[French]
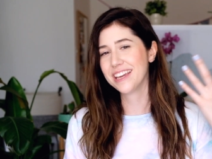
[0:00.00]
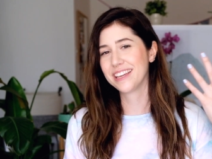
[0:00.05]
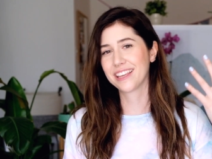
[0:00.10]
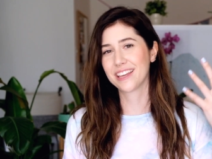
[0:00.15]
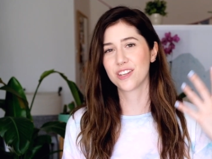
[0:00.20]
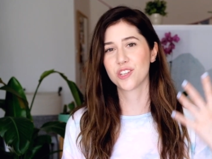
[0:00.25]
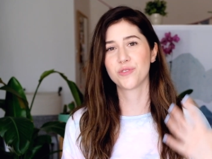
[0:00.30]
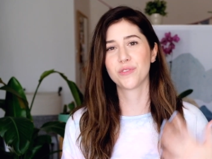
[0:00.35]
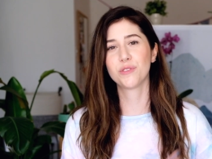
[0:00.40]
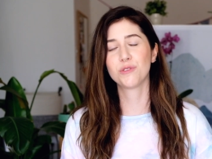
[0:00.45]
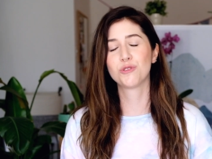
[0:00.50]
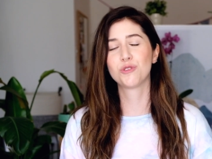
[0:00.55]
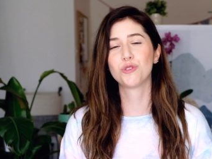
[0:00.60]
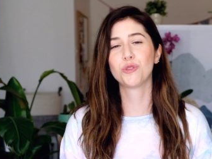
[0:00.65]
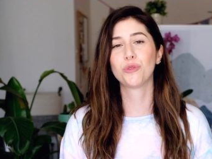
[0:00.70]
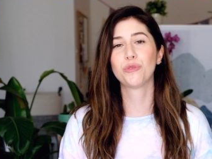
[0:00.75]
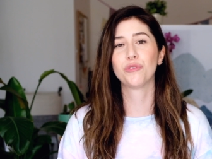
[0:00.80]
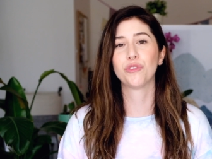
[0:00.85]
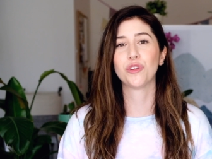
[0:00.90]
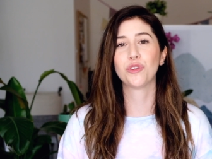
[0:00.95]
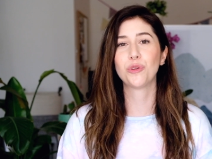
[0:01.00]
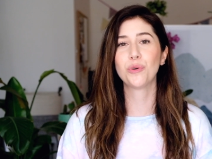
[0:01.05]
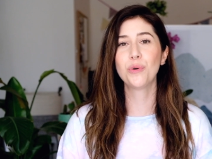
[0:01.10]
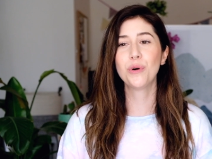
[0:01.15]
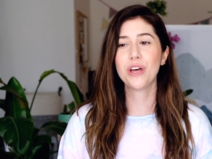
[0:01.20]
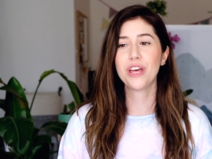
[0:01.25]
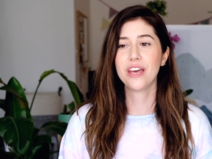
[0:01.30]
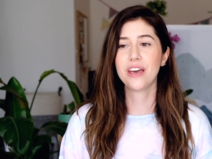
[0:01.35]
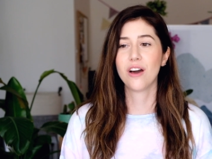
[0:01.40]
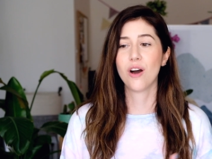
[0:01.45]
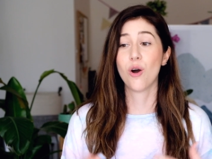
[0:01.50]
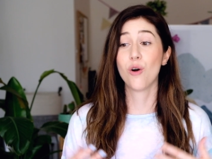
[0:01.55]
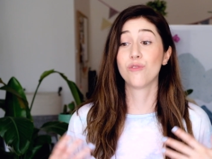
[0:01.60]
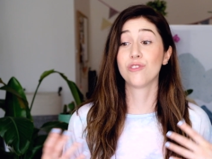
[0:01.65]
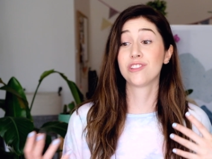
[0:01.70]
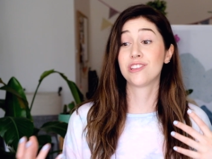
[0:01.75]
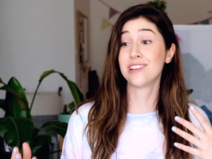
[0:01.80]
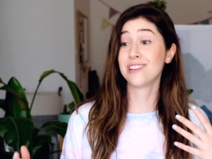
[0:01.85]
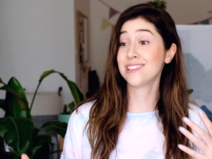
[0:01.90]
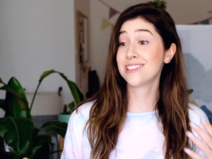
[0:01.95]
quand je vais au studio de photo, on
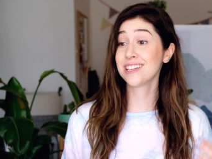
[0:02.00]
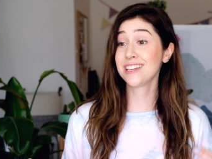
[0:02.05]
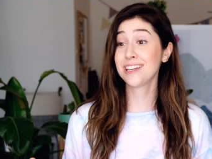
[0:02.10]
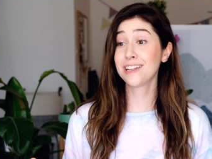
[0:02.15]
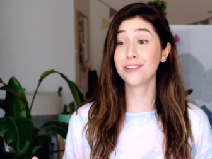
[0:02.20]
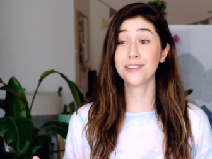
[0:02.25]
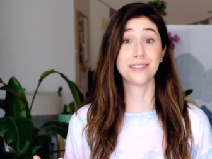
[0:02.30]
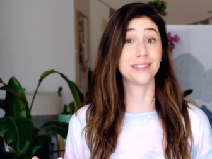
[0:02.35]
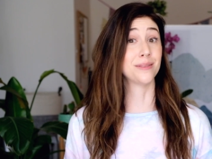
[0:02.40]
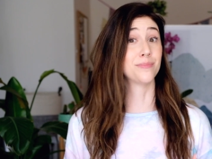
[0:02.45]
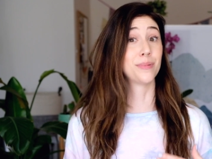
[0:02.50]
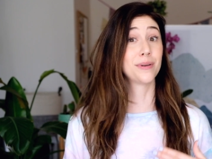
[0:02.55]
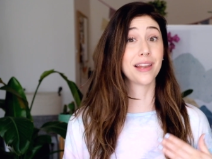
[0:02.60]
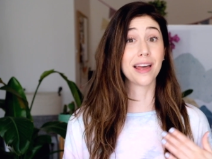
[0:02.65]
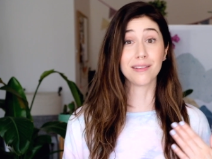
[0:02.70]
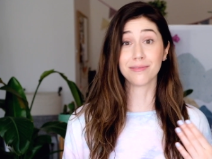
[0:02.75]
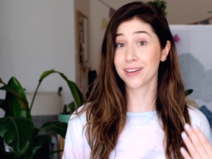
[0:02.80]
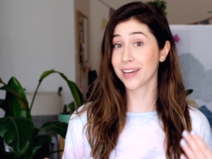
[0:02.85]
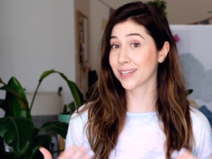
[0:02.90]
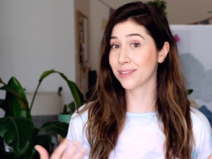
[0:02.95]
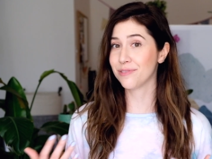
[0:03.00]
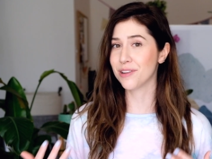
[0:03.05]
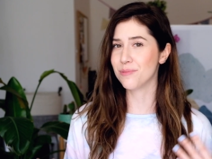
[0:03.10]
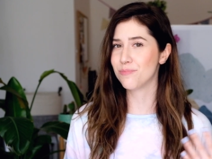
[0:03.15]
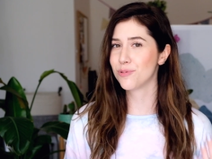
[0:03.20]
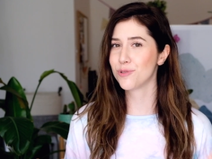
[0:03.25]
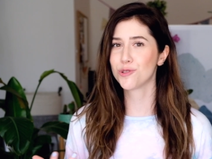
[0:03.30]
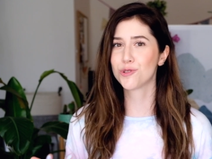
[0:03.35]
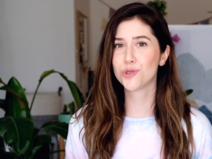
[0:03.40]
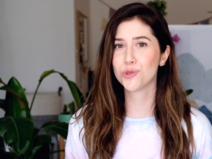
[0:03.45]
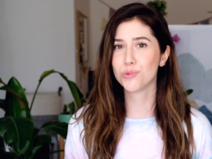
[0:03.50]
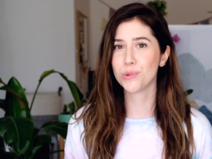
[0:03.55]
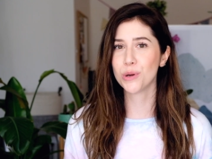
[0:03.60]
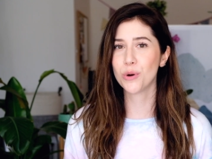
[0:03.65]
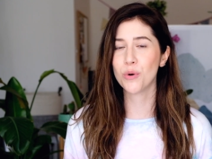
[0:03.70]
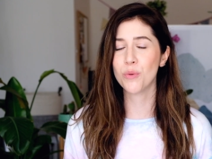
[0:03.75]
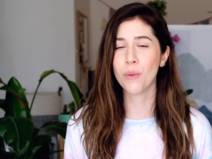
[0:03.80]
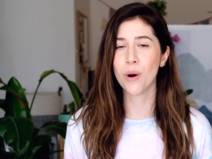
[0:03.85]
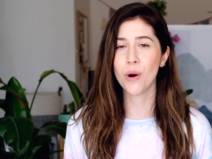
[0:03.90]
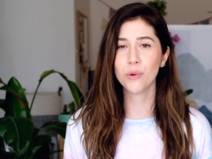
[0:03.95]
va se le dire, c'est pas l'affaire qui fait le plus suer
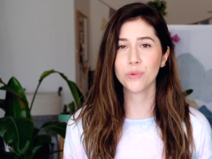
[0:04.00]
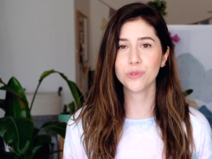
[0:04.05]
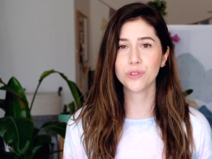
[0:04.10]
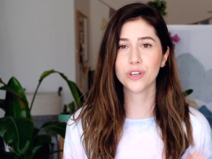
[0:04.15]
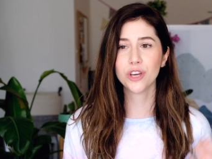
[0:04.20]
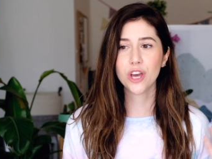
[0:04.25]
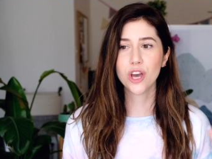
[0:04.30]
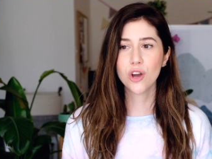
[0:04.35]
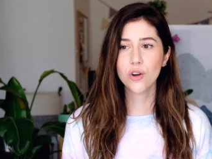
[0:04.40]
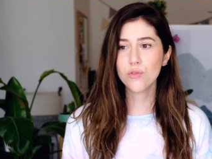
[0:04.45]
au monde,